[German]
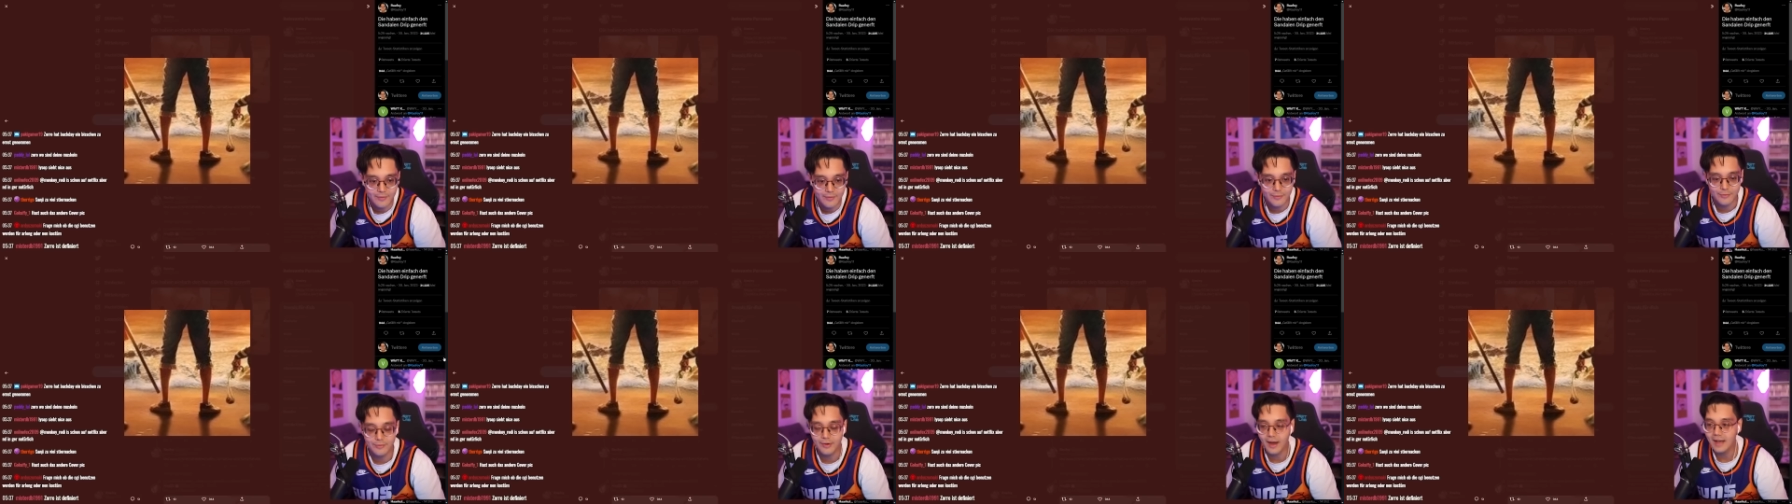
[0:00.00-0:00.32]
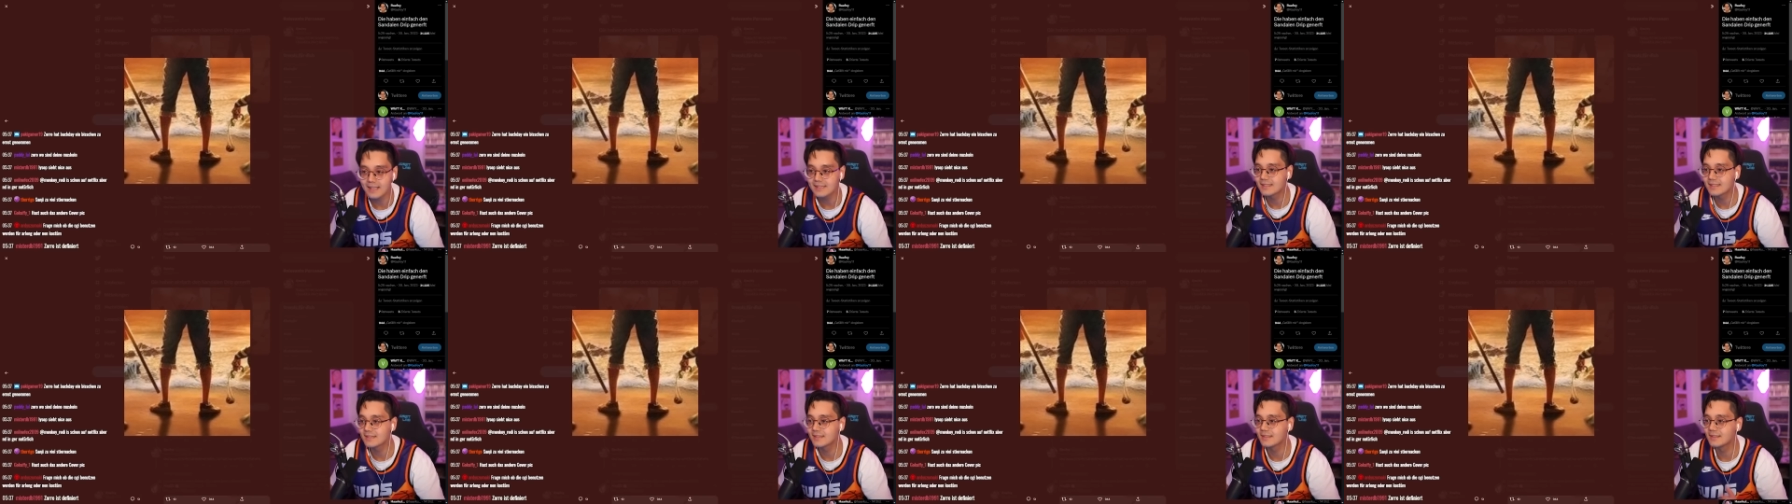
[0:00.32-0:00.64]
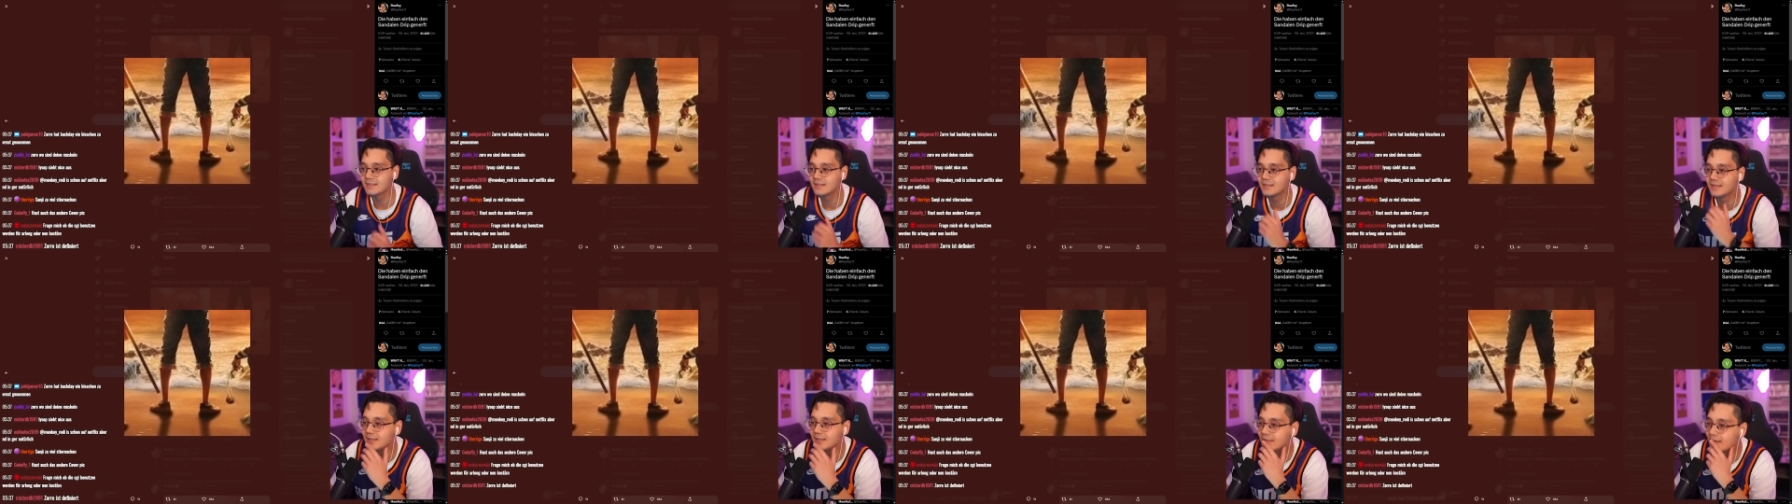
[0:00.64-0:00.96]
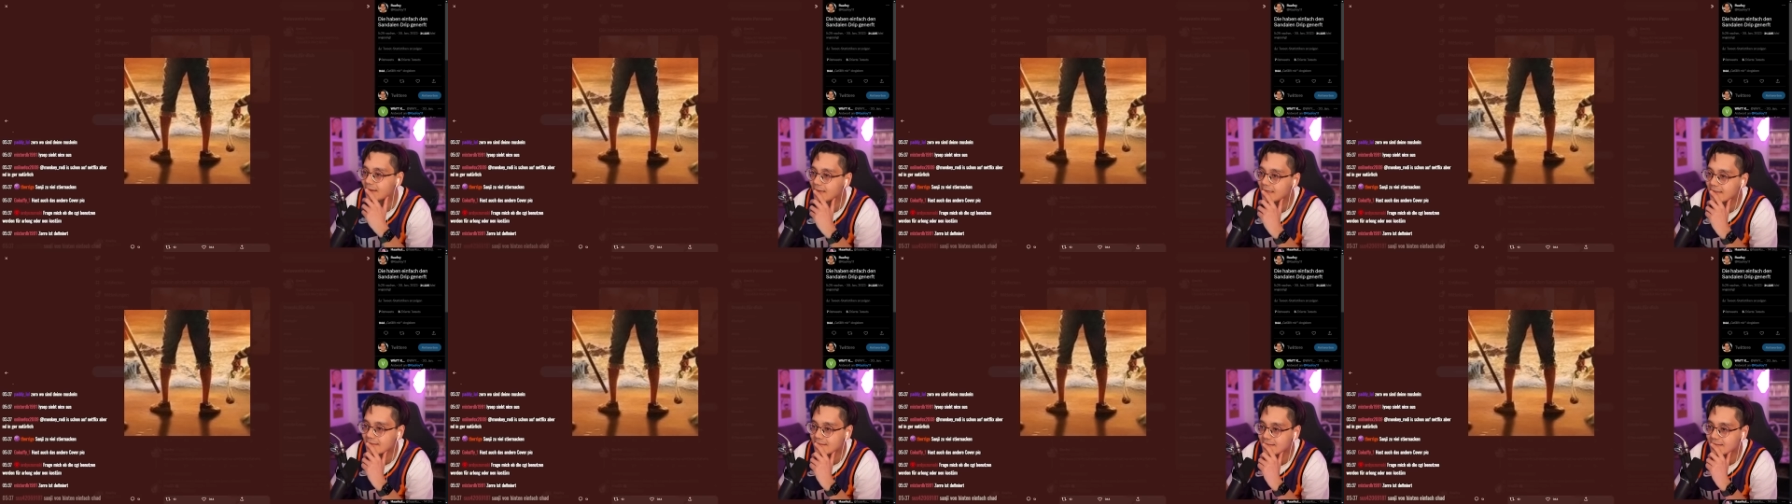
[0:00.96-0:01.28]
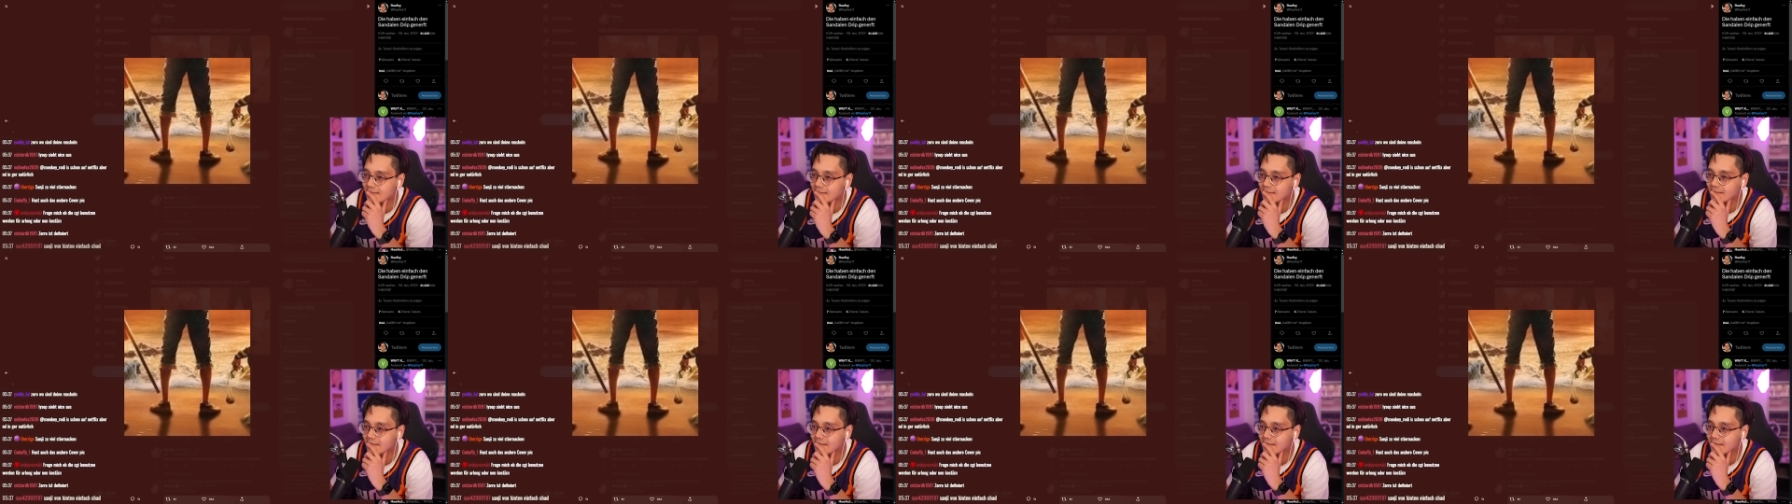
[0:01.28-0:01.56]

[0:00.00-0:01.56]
Was ist